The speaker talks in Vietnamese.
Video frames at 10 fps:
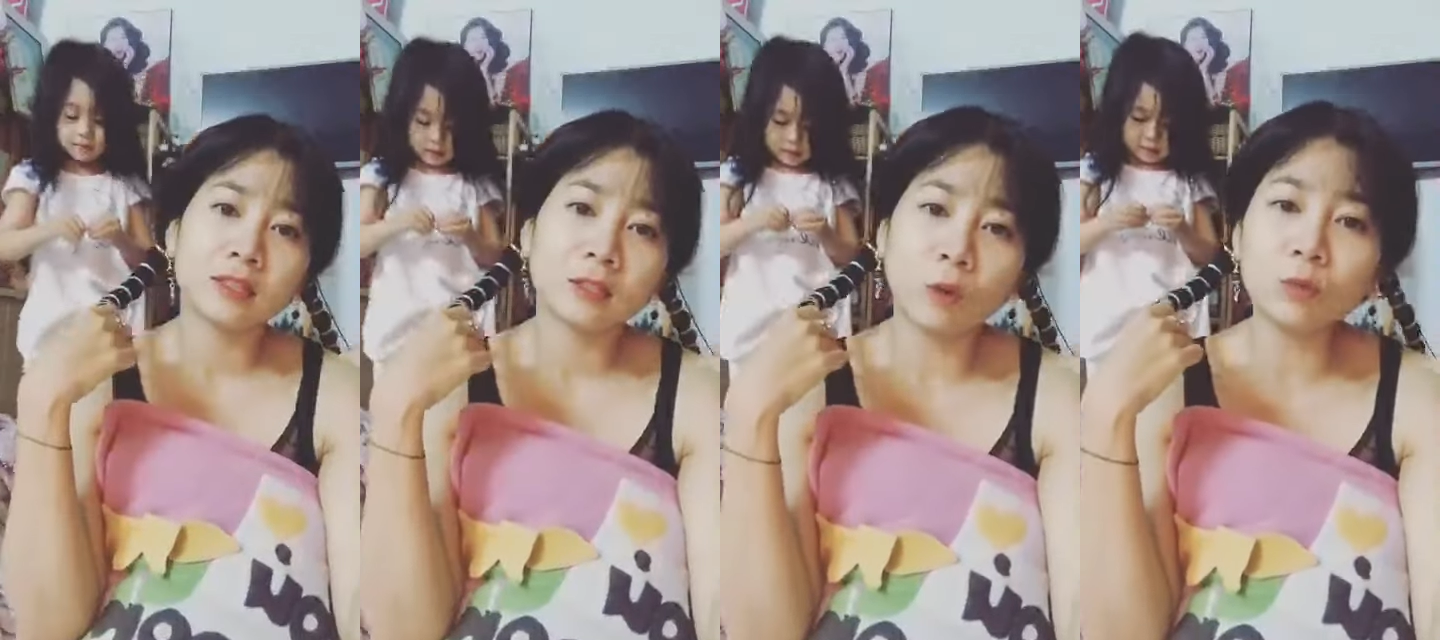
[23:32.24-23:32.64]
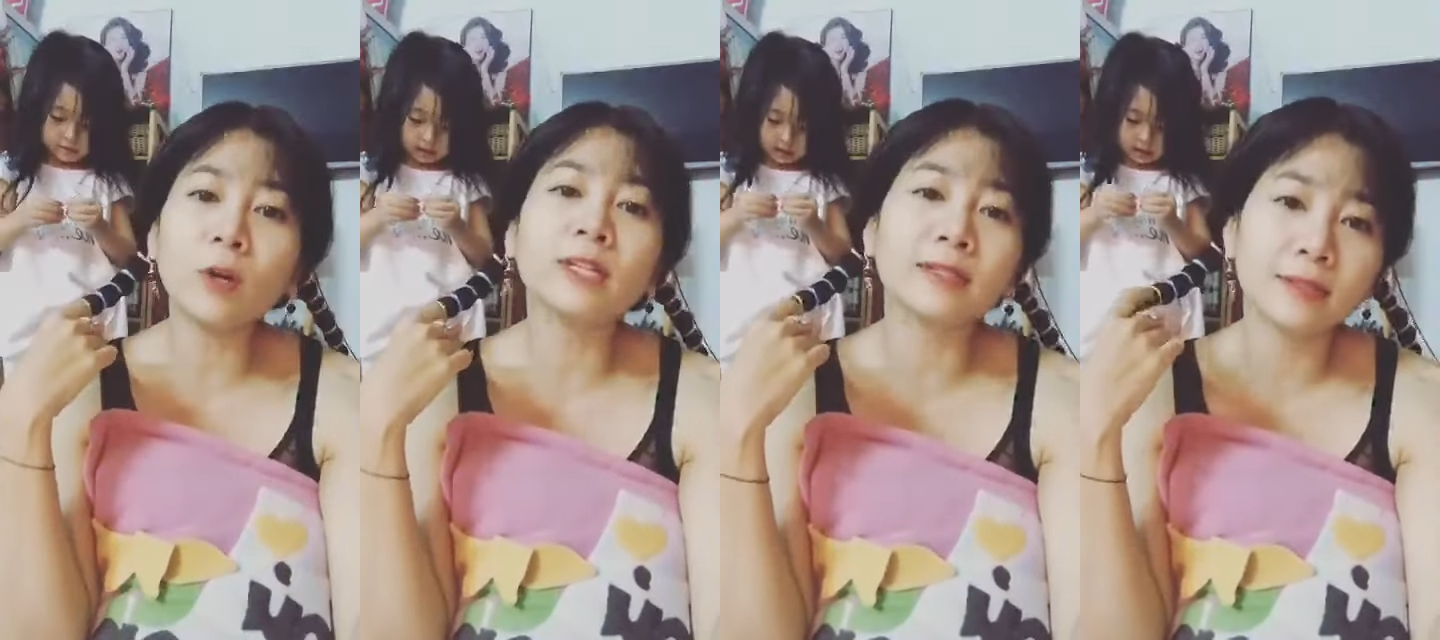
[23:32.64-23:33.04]
Cũng
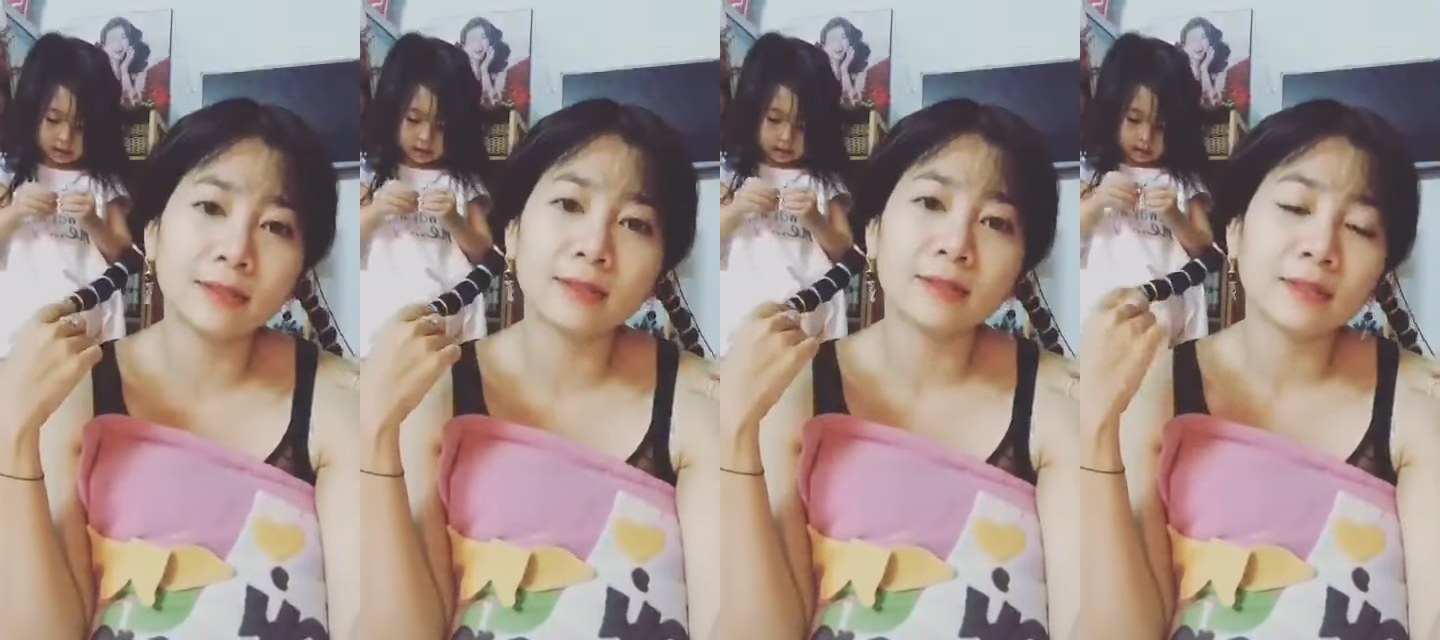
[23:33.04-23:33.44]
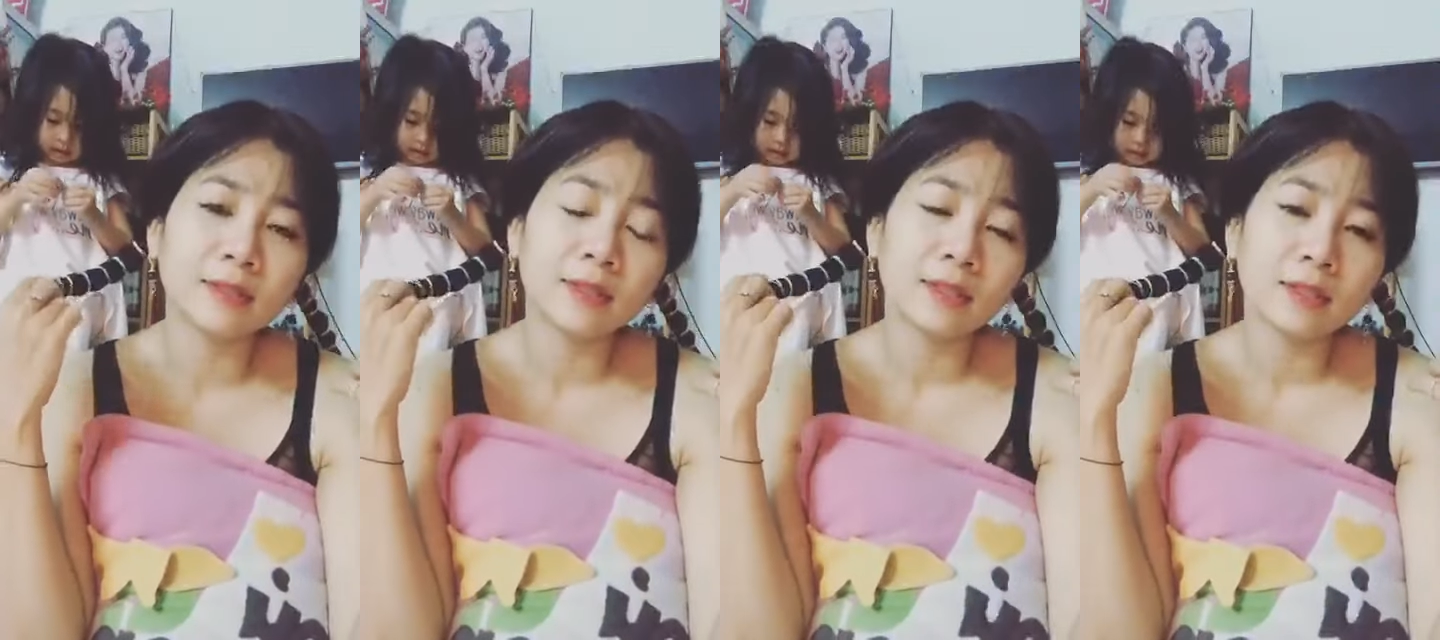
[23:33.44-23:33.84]
tùy
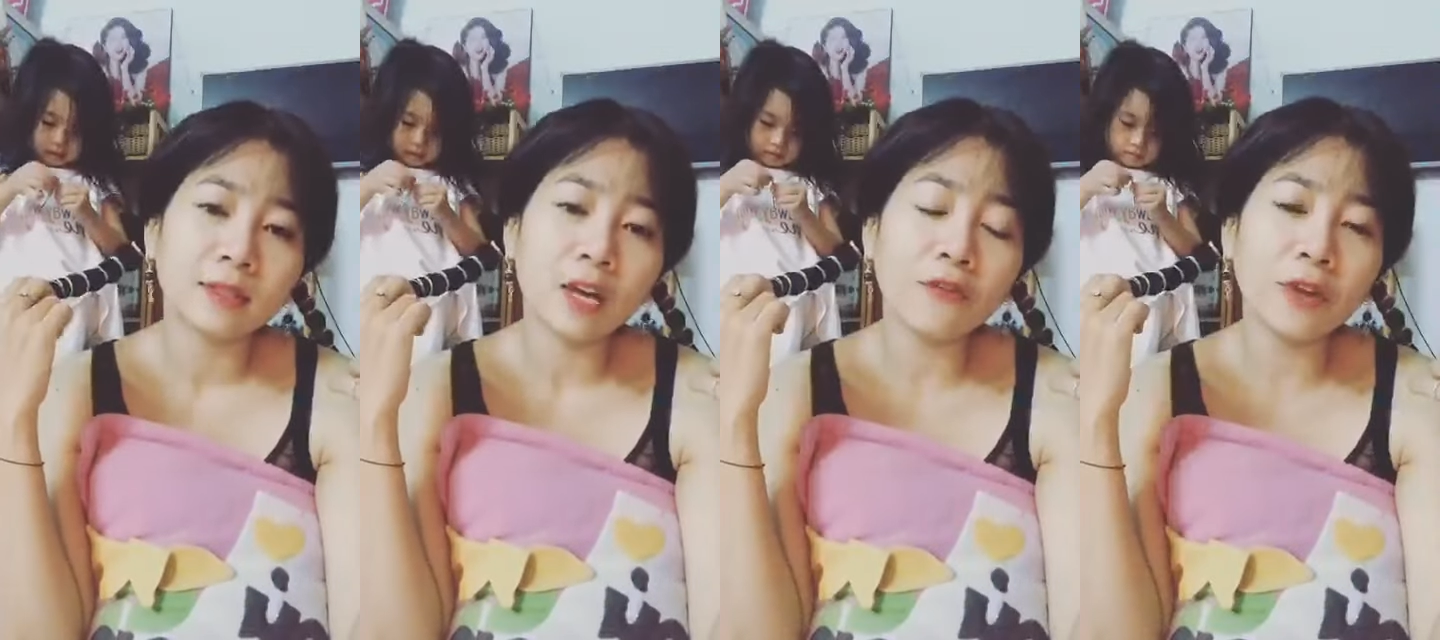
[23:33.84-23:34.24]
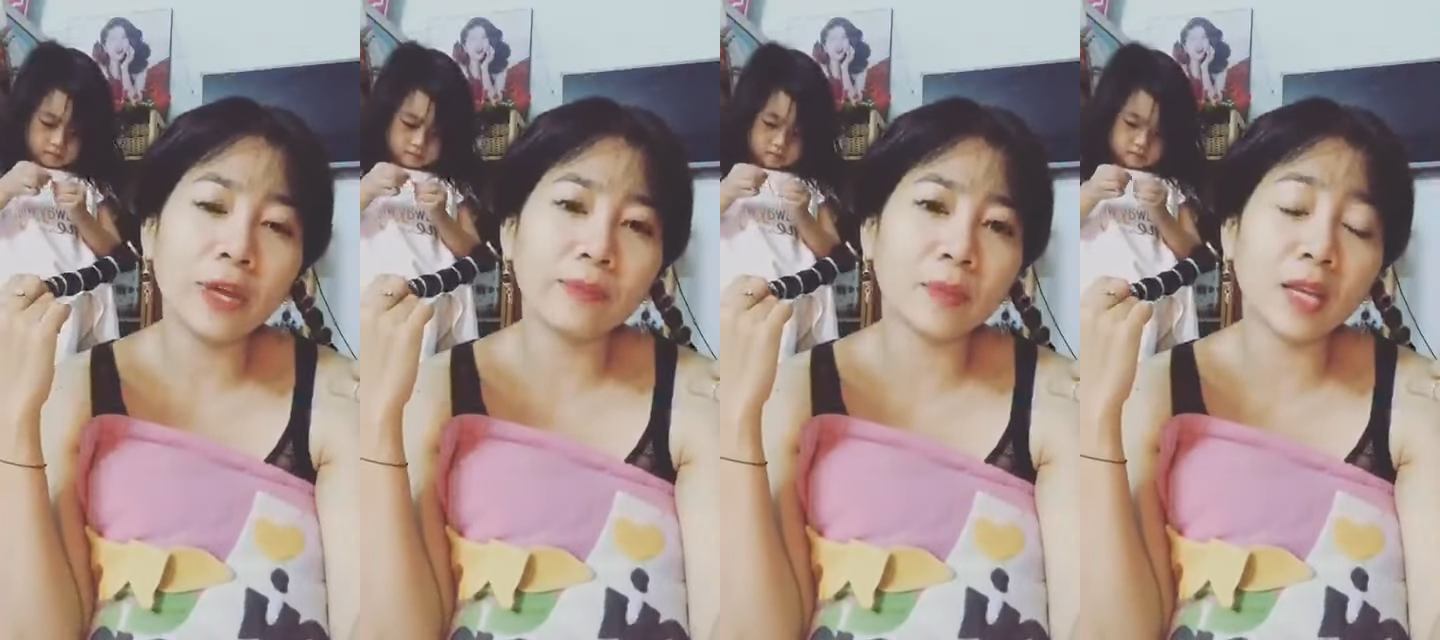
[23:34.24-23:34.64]
có
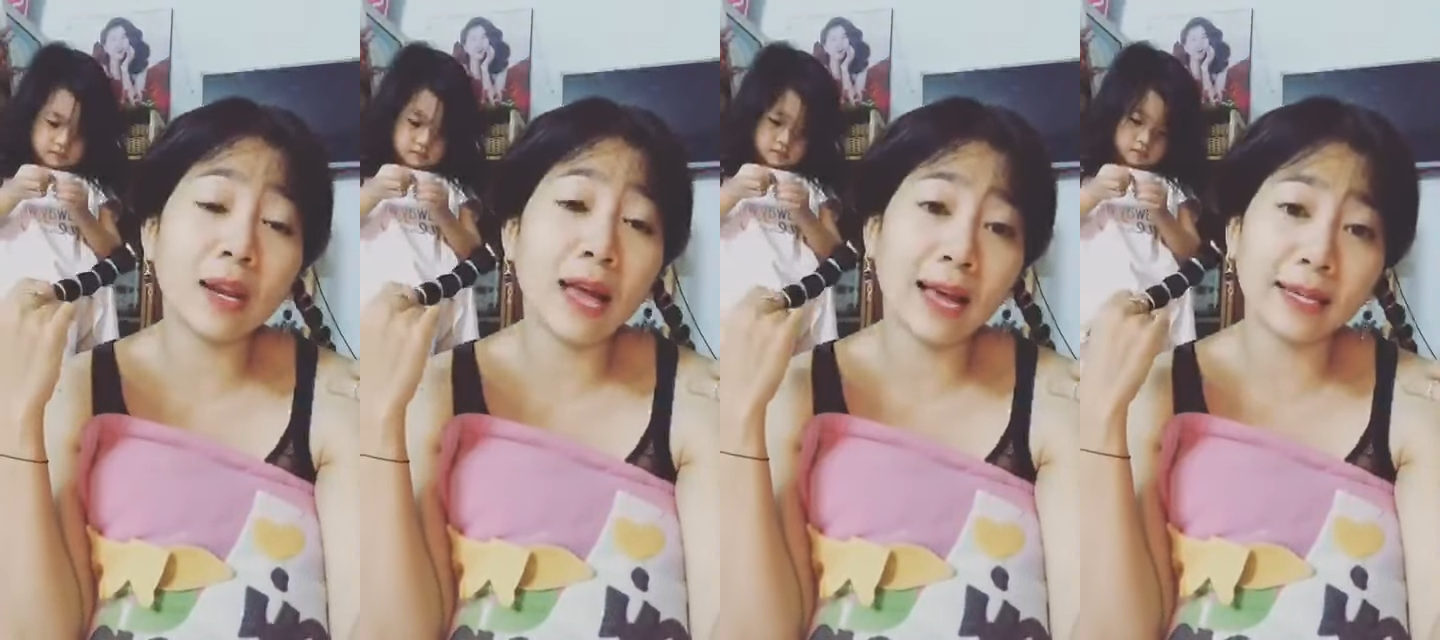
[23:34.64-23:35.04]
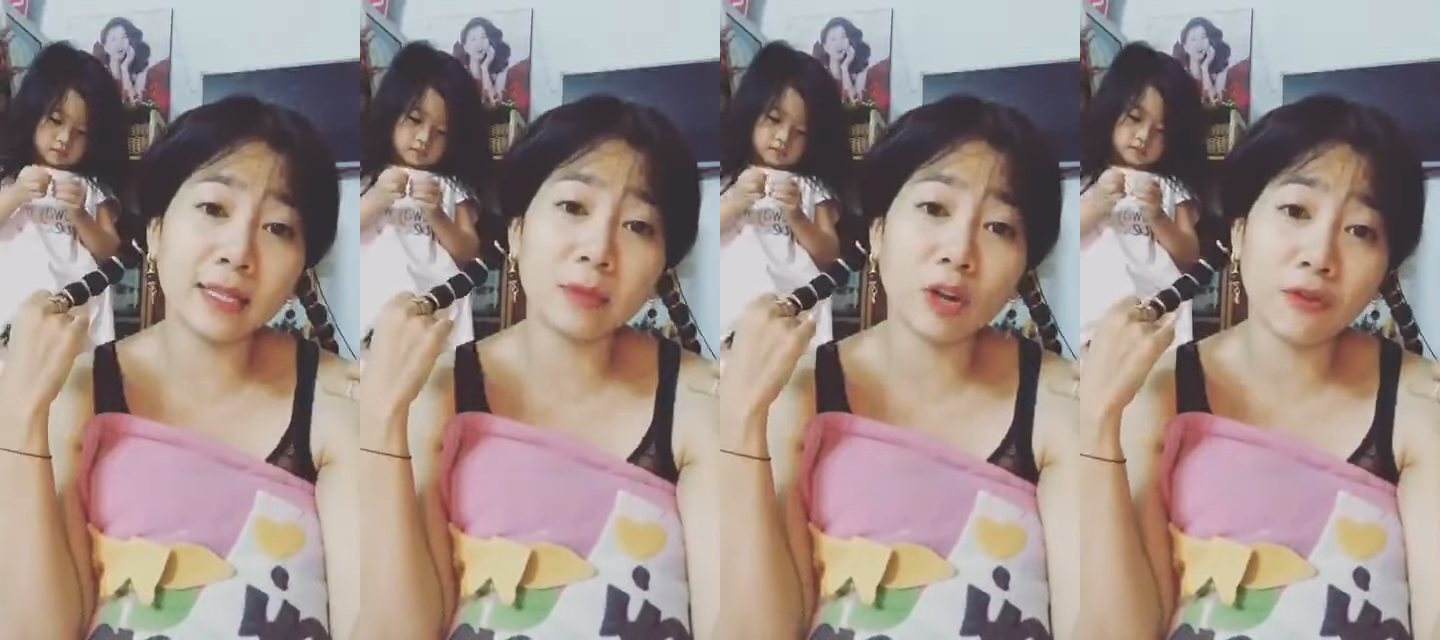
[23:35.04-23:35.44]
phim rất là hay
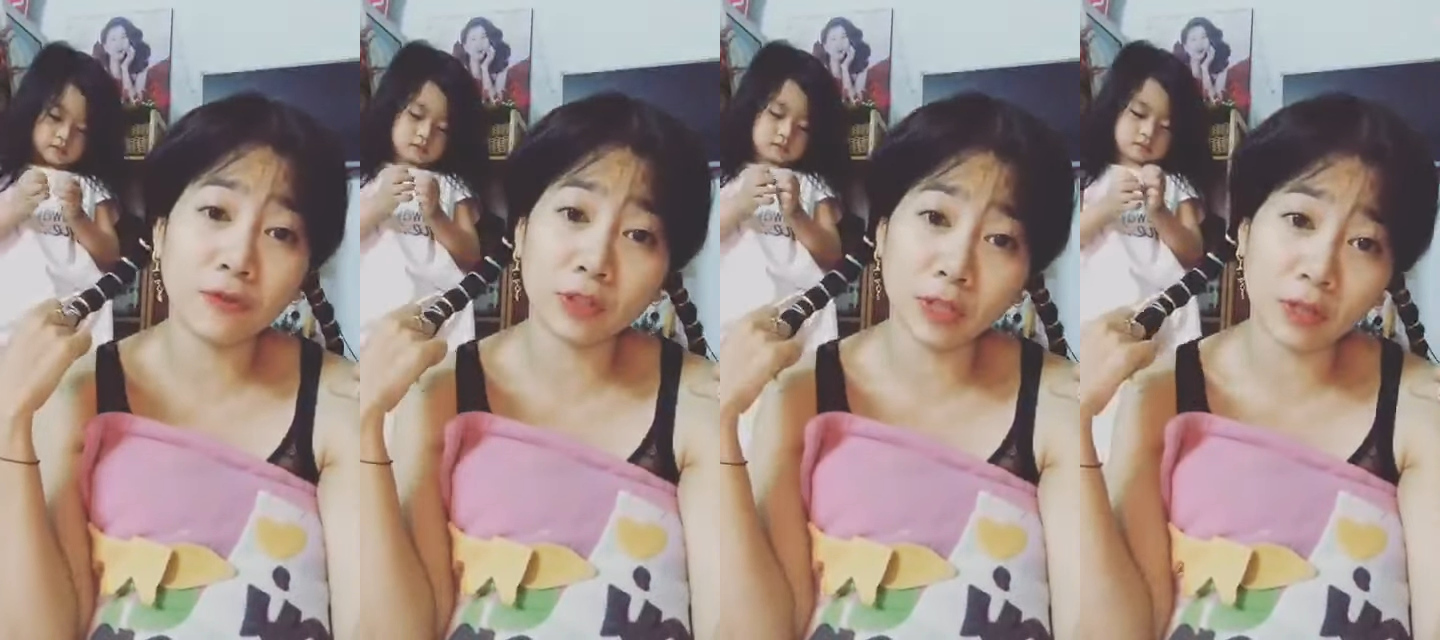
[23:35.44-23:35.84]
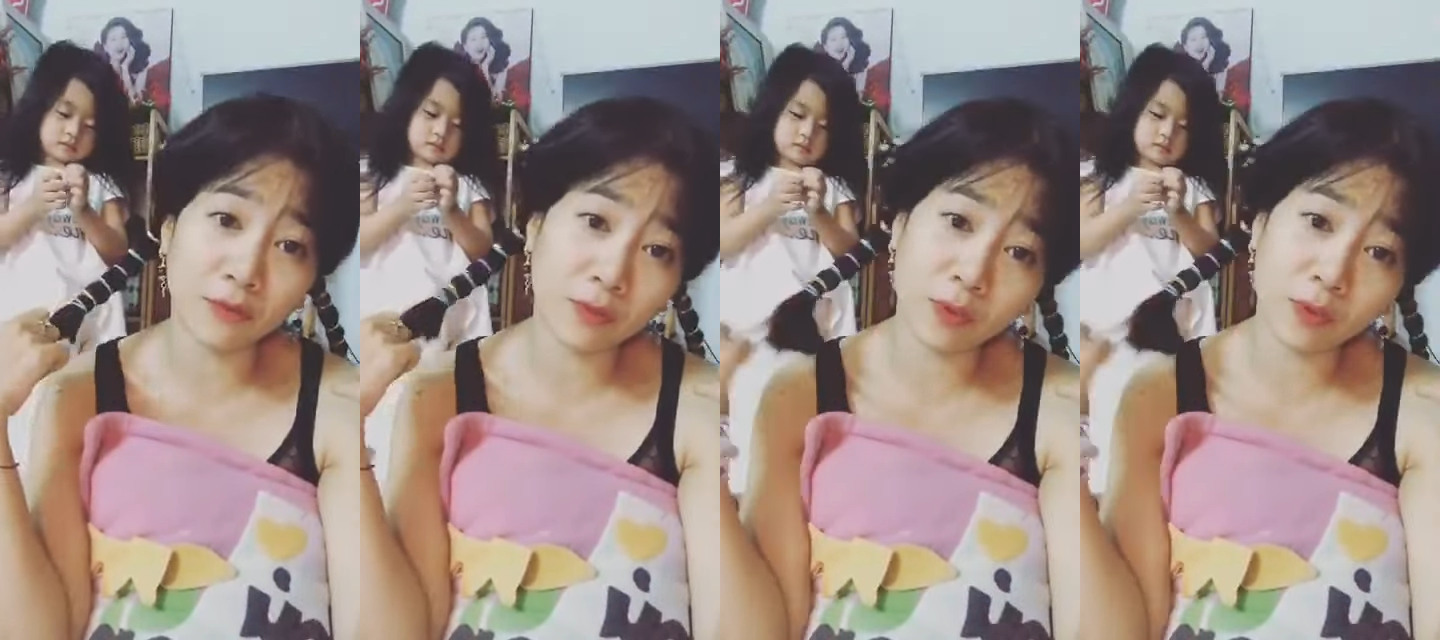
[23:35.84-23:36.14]
nhưng mà có phim vương thích có phim